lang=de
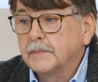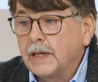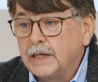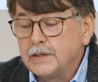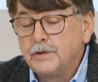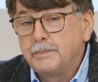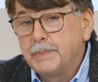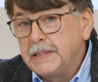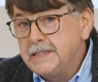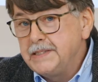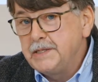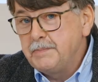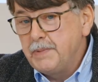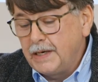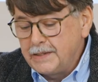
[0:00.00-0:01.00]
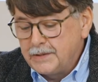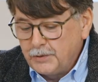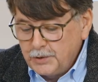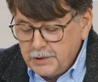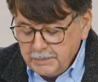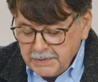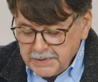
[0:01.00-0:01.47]
Also prinzipiell
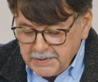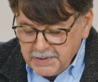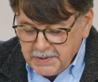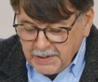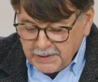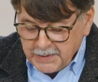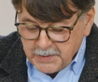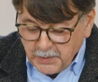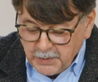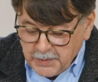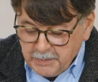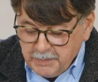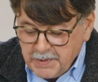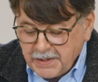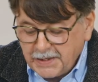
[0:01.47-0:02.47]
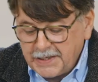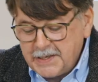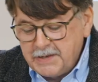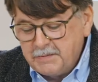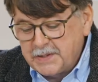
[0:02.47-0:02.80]
sollte man sich ja in solchen Bereichen,